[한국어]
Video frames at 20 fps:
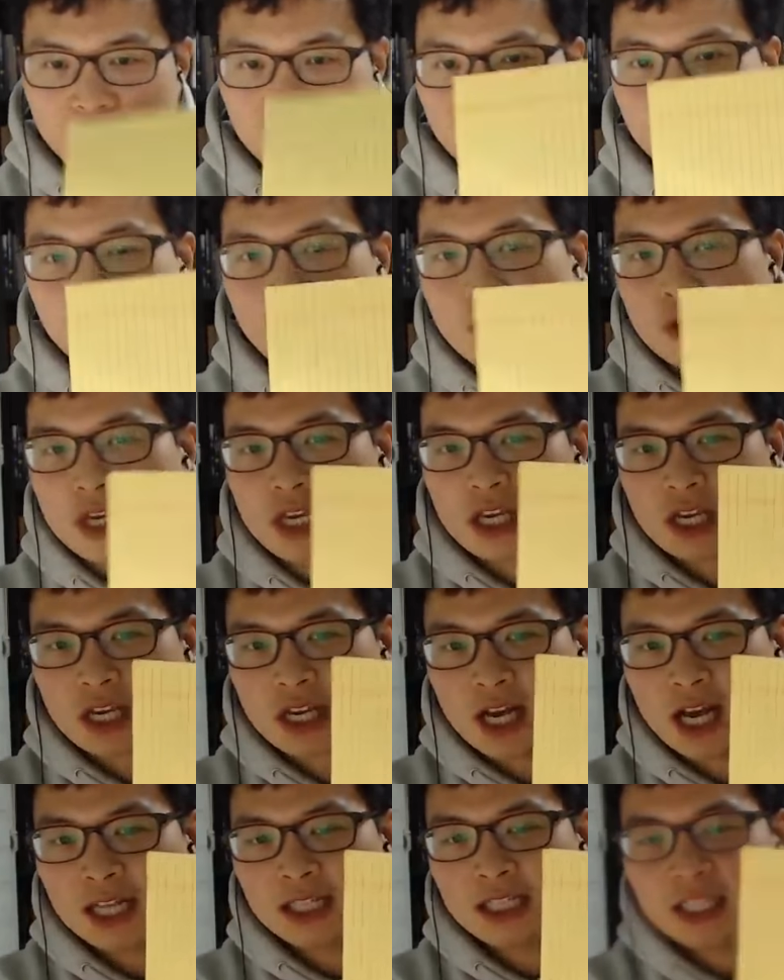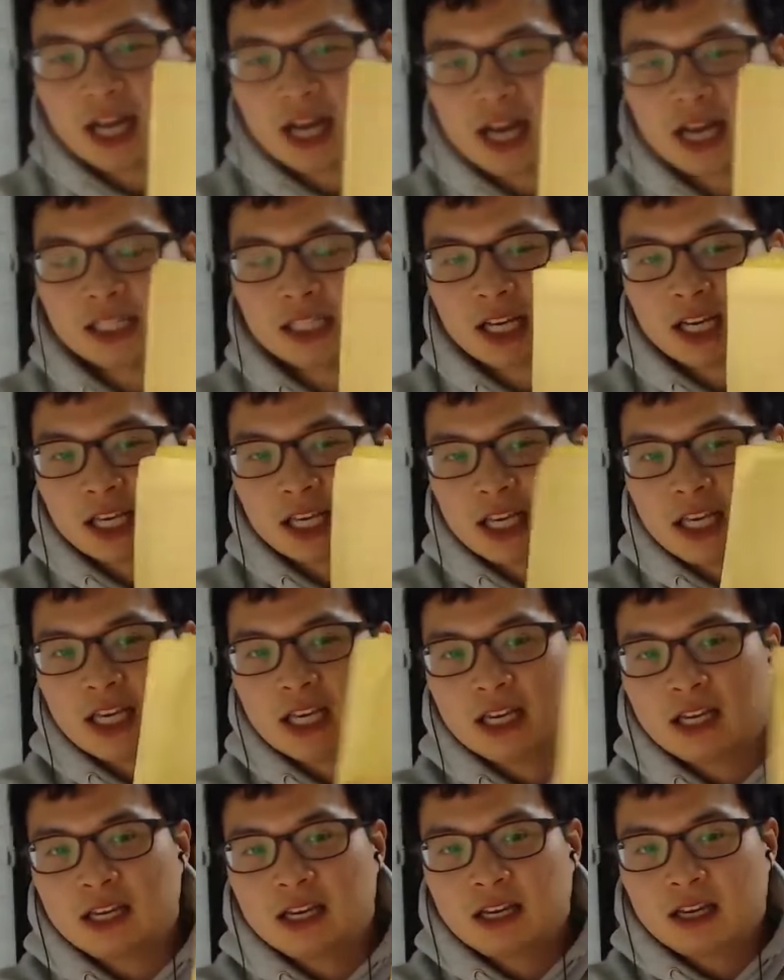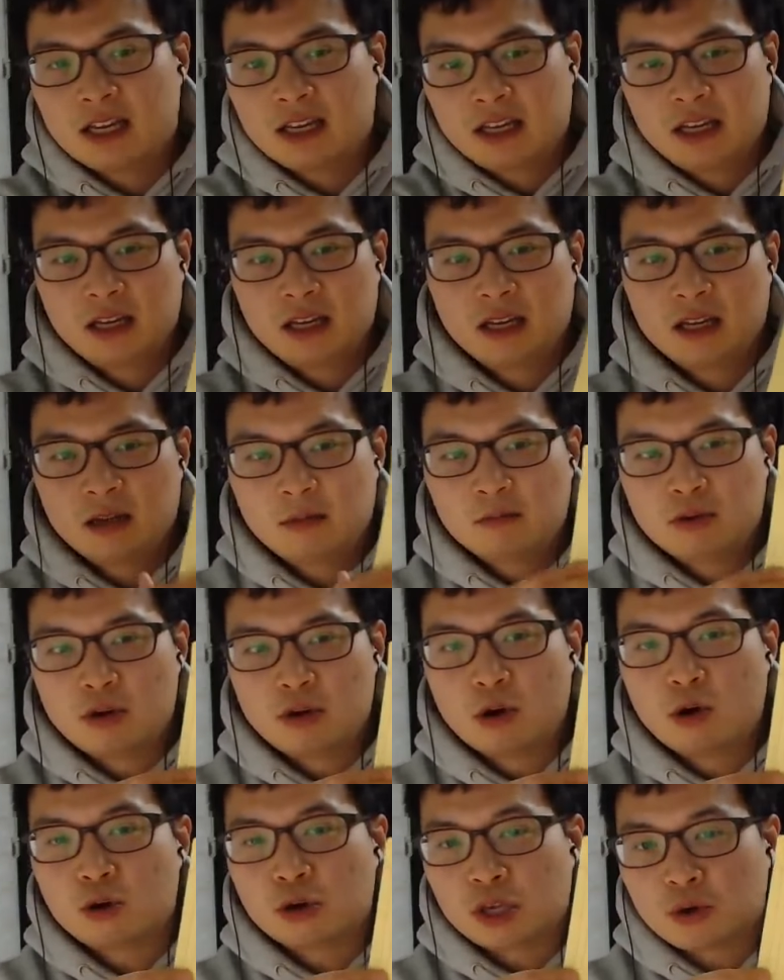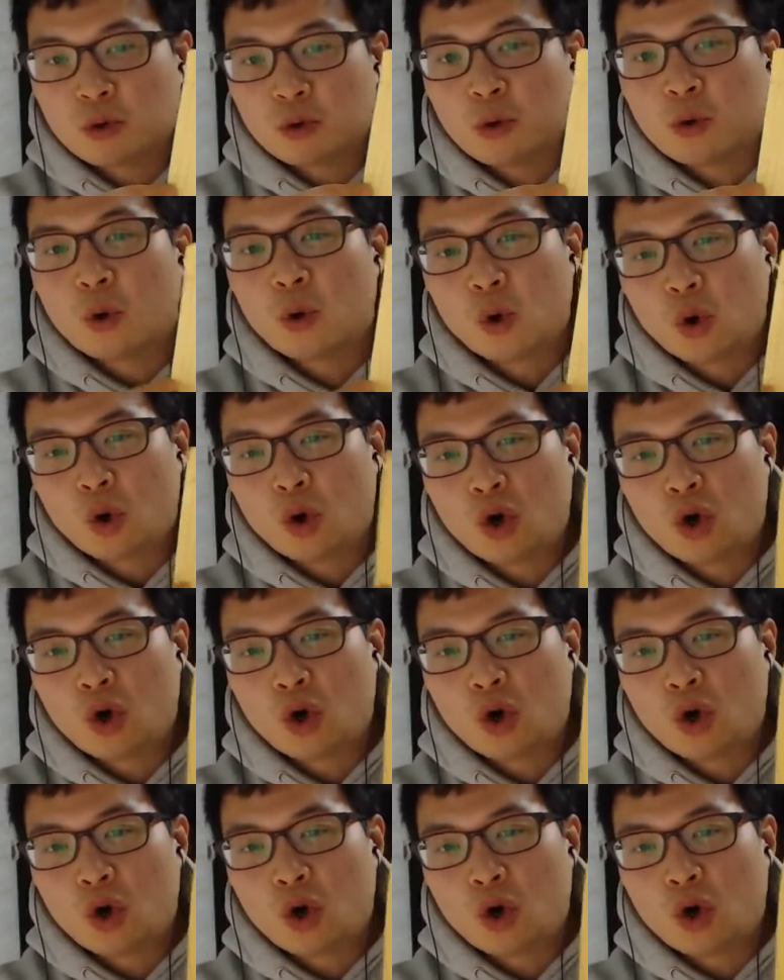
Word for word: 이 종이, 한 장 한 장이 블록이고,